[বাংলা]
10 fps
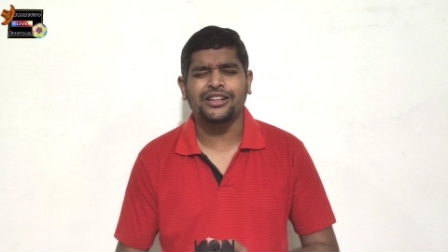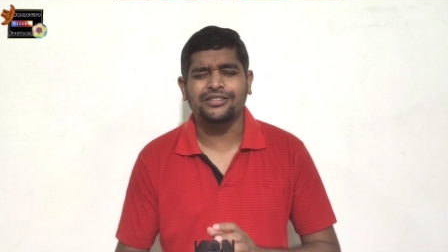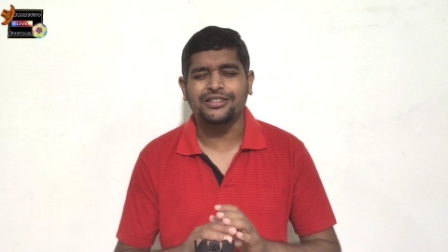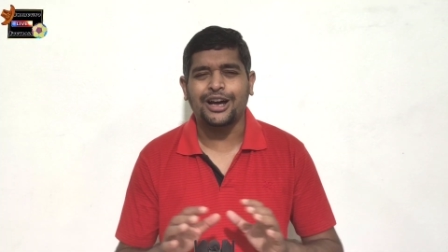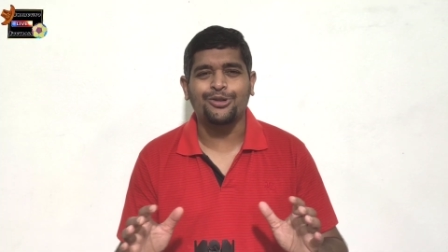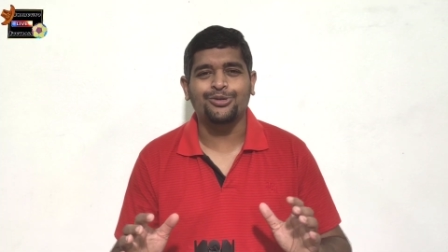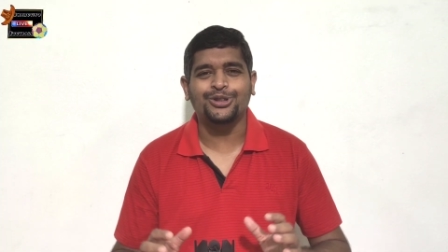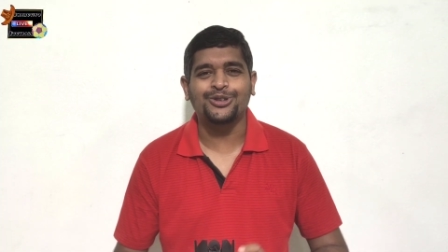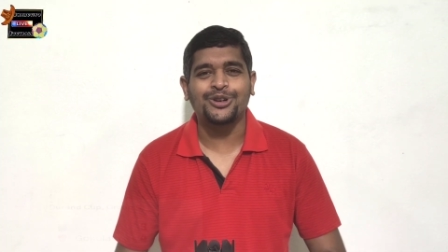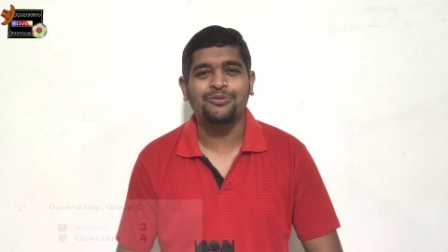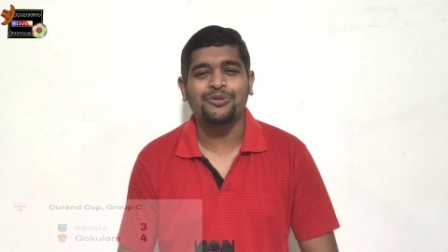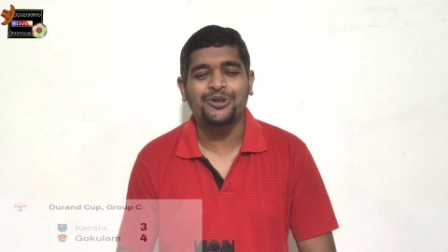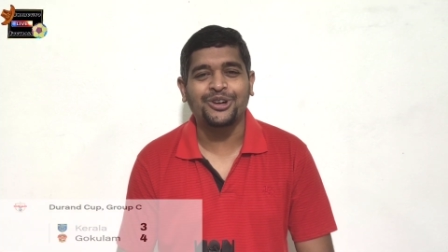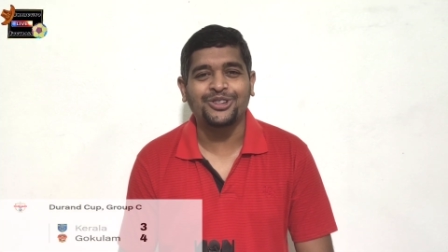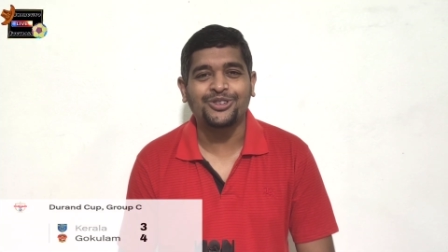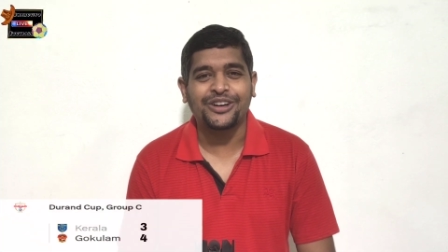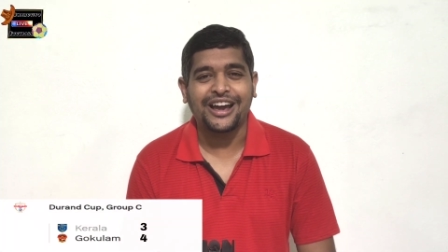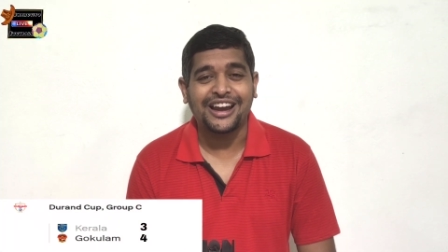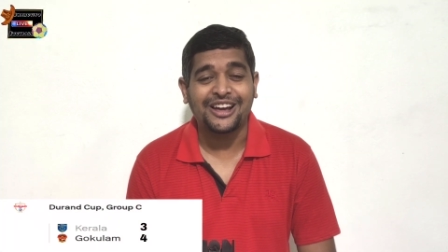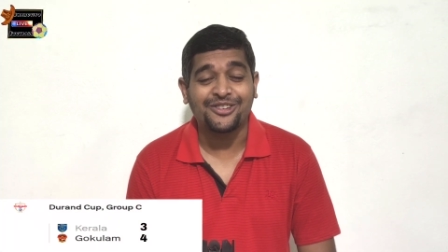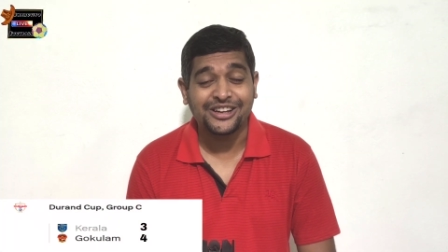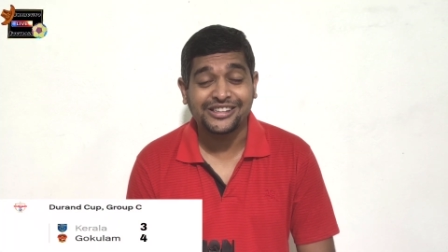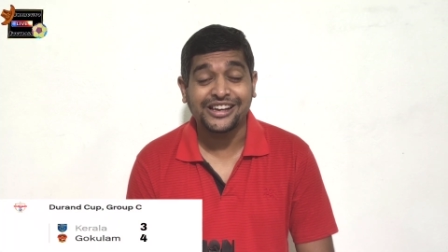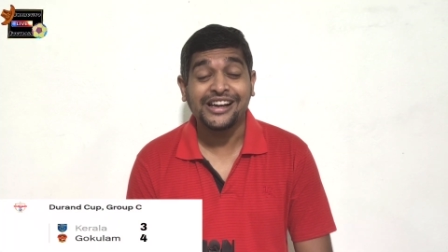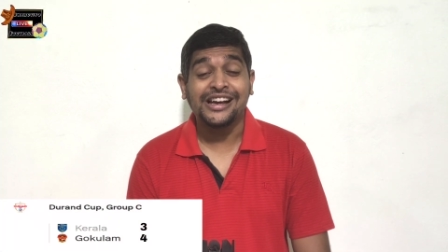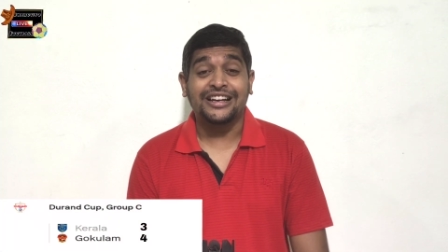অর্থাৎ দারুণ উত্তেজনাপূর্ণ কিন্তু খেলা হয়েছে